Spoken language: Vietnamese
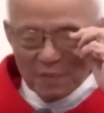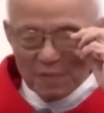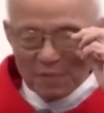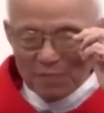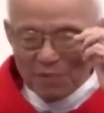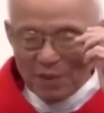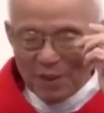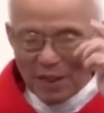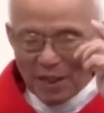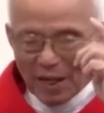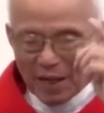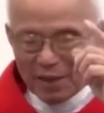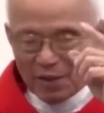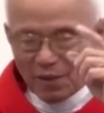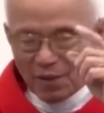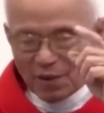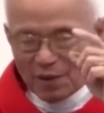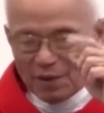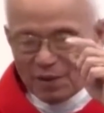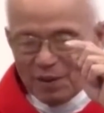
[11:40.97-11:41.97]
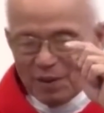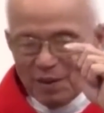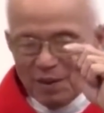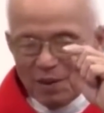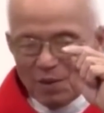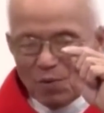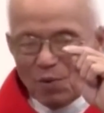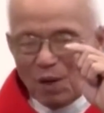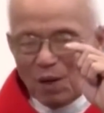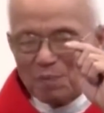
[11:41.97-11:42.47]
Vì Ngài nói,
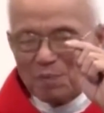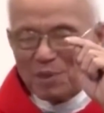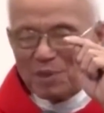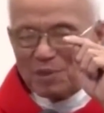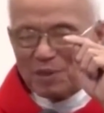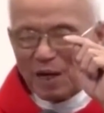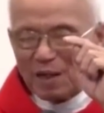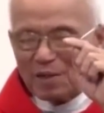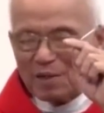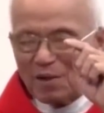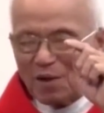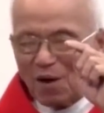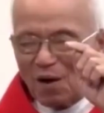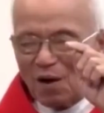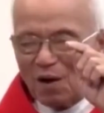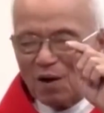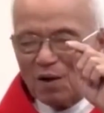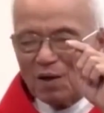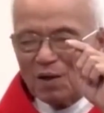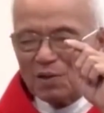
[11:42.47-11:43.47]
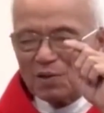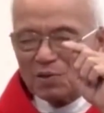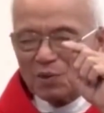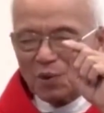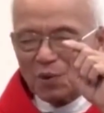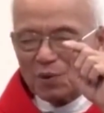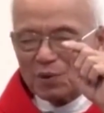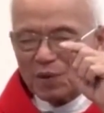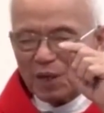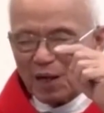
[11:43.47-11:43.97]
qua bức tranh đó
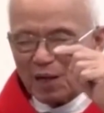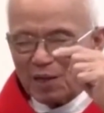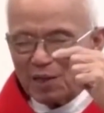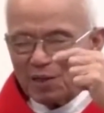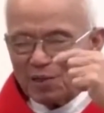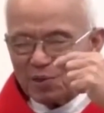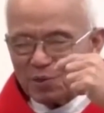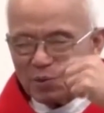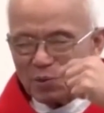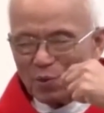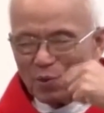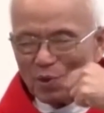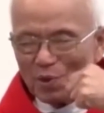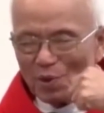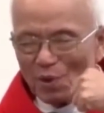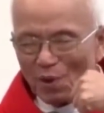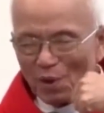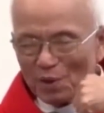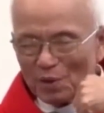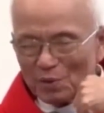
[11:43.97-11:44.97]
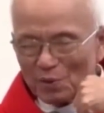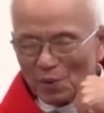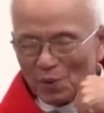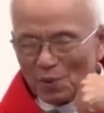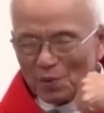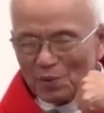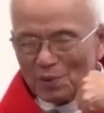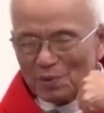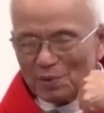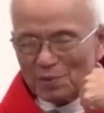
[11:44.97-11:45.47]
tôi thấy Chúa gọi
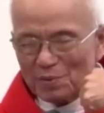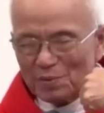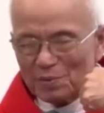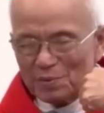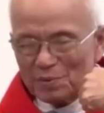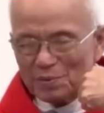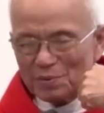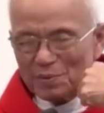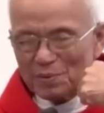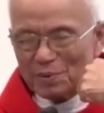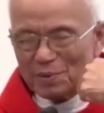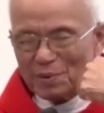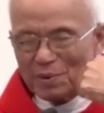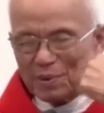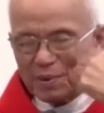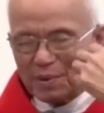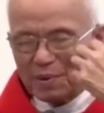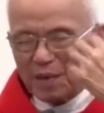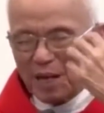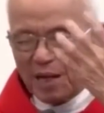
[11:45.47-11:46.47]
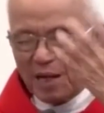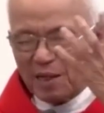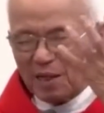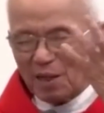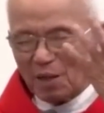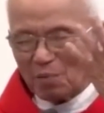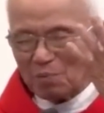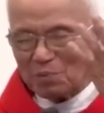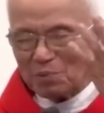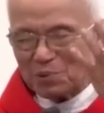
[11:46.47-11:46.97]
tôi đầy
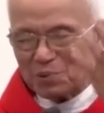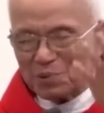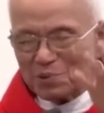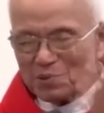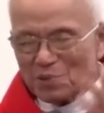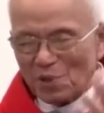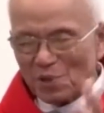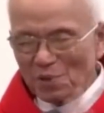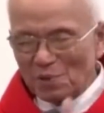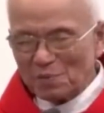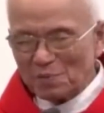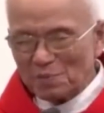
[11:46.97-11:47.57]
lòng thương xót.